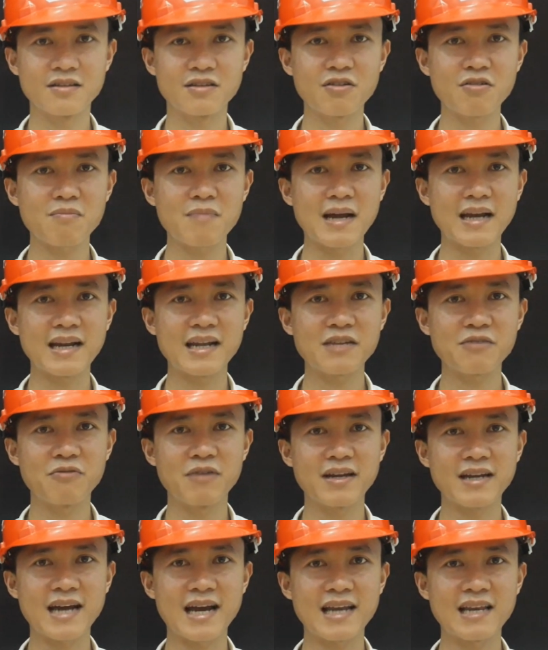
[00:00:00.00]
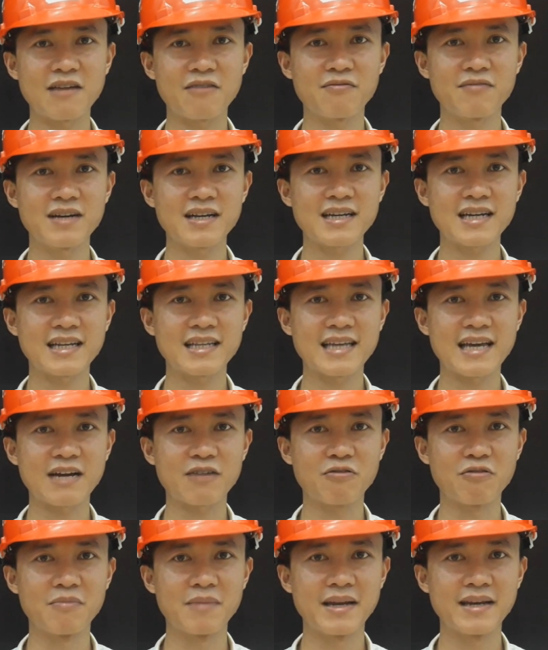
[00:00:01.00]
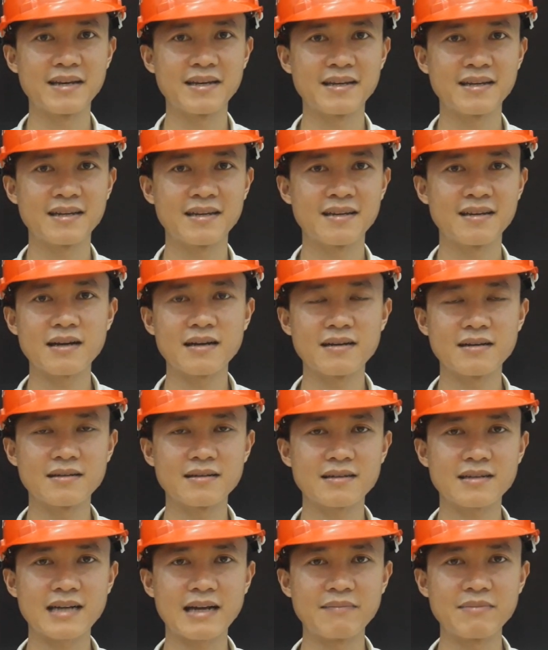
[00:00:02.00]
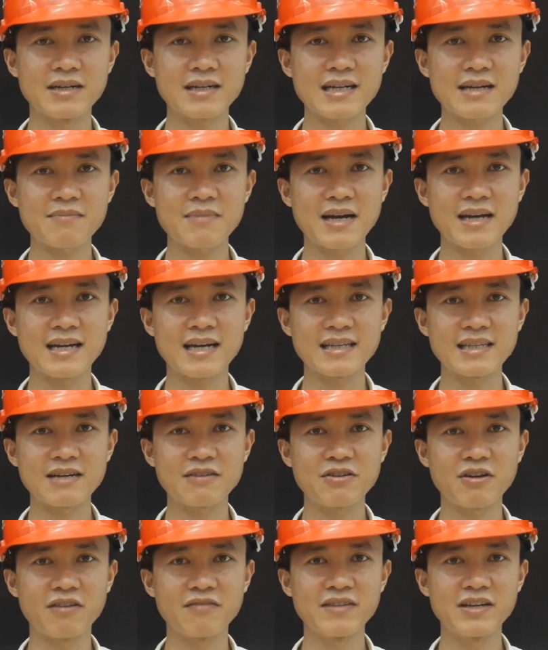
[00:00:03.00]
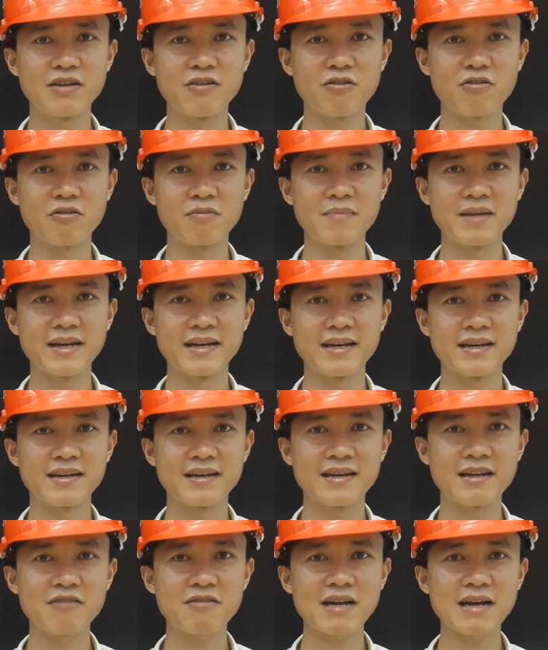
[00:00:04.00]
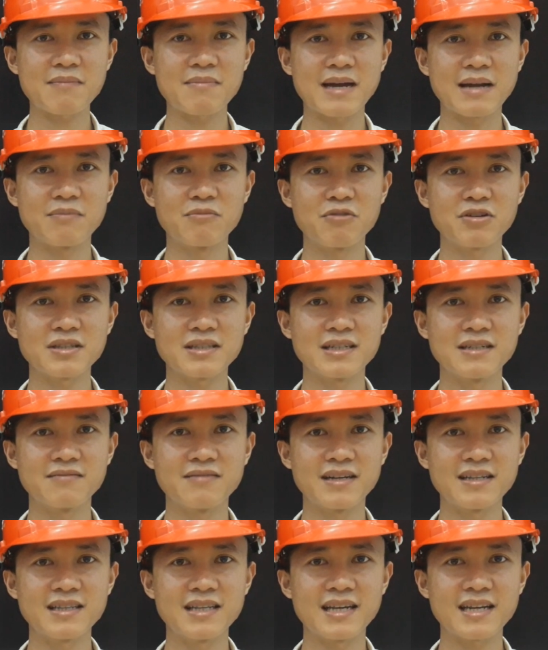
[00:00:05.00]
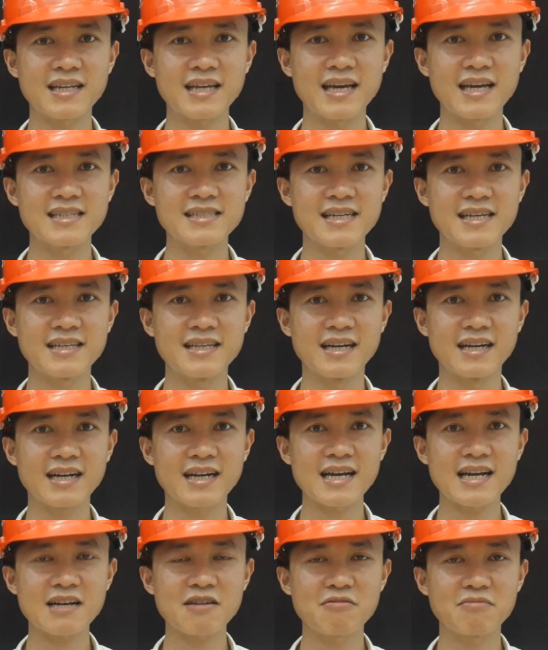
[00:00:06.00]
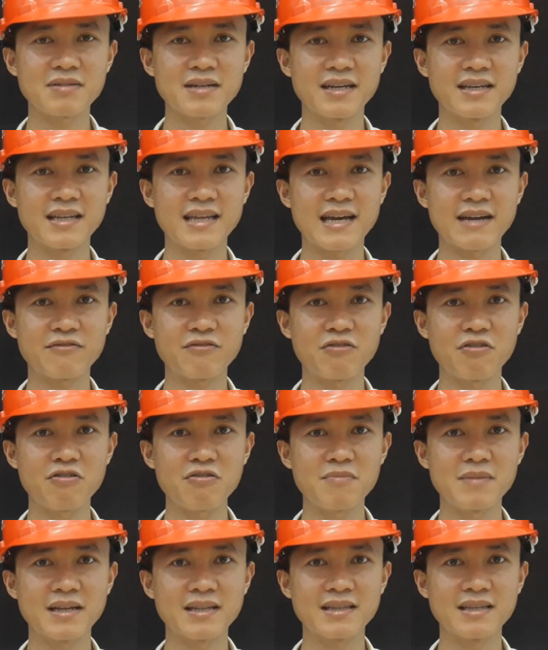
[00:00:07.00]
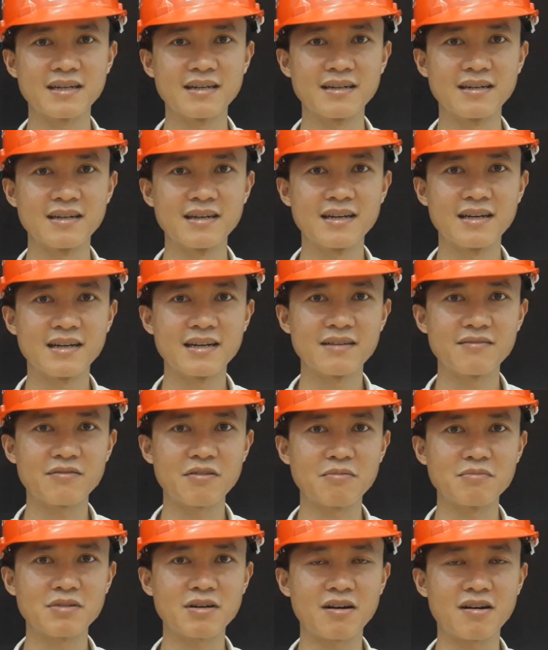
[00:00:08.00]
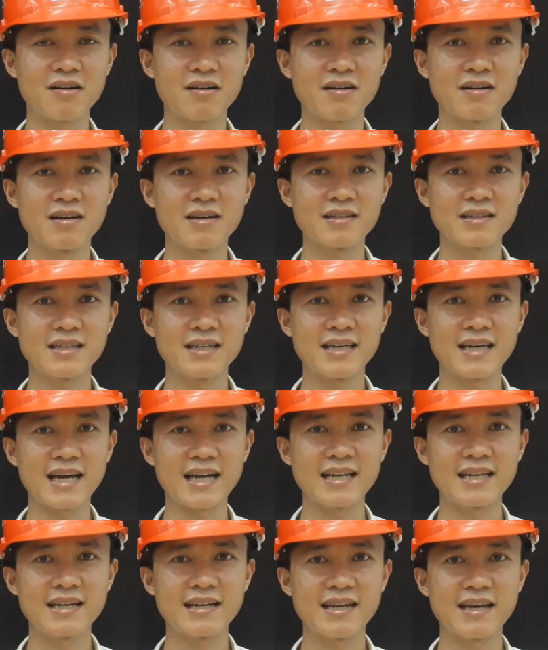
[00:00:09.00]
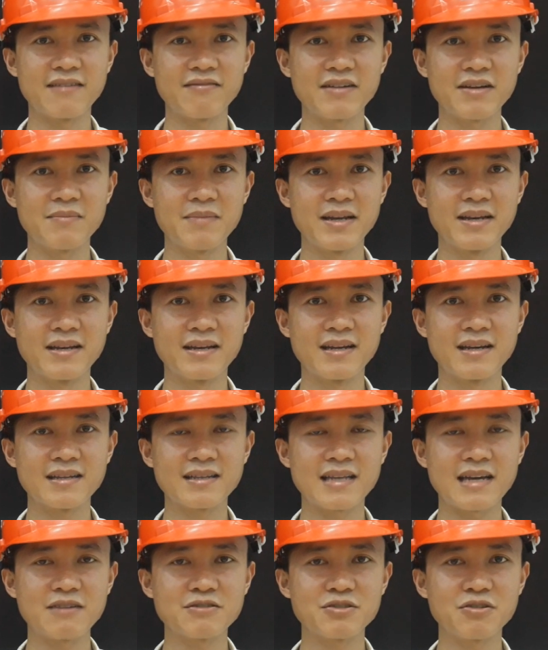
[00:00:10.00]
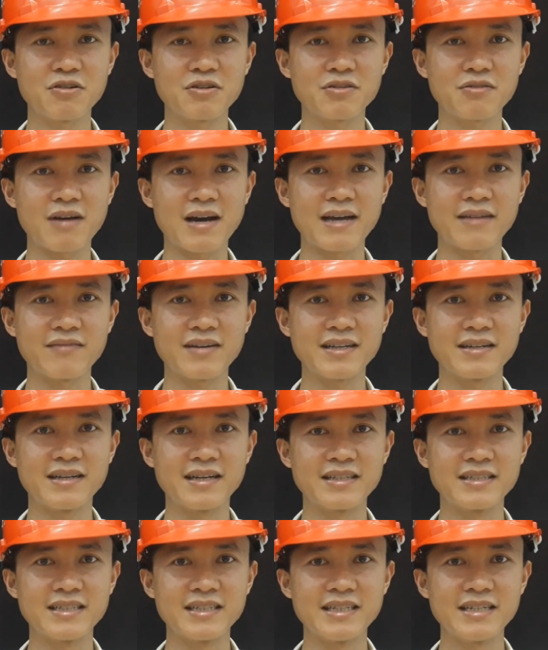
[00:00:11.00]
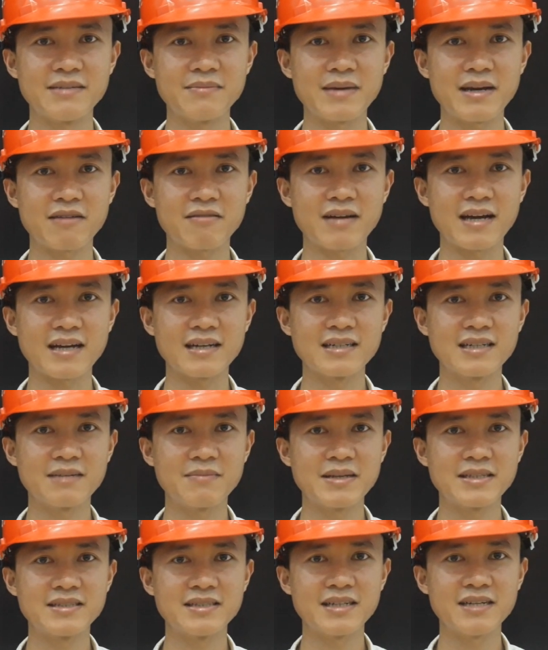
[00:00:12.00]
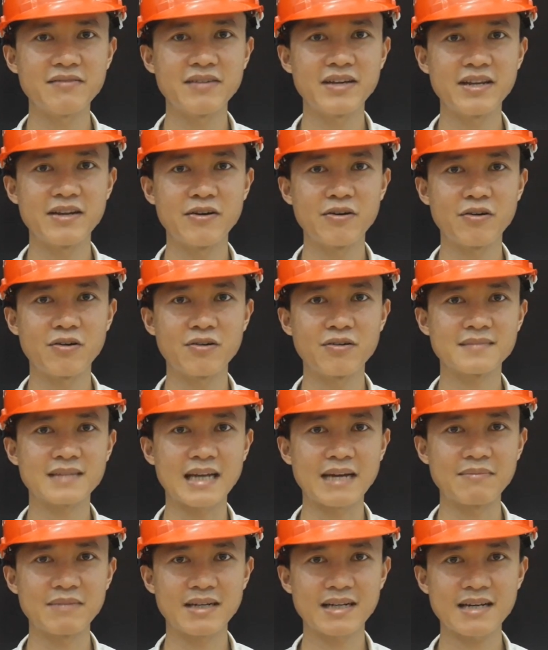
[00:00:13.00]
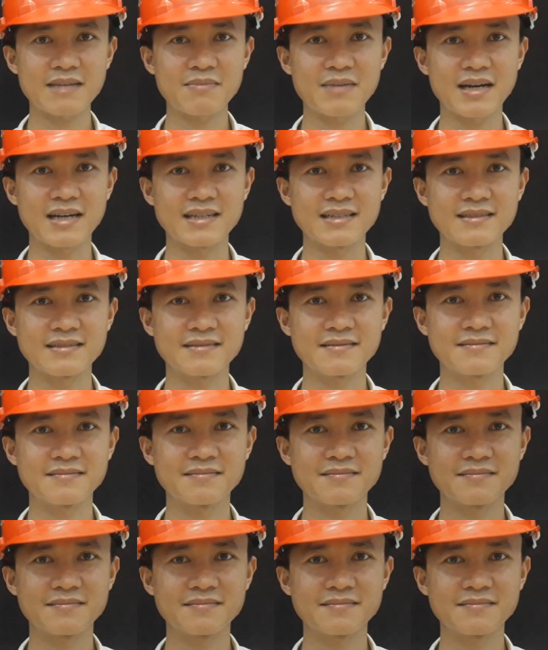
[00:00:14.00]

Chúc bạn Ánh Nguyệt hài lòng với căn nhà của mình. Cảm ơn các bạn đã theo dõi video của mình. Nếu các bạn muốn tư vấn thiết kế xây dựng các công trình nhà phố, biệt thự, phòng trọ thì hãy liên hệ với mình theo số điện thoại và địa chỉ email đã đưa bên dưới video. Cảm ơn các bạn.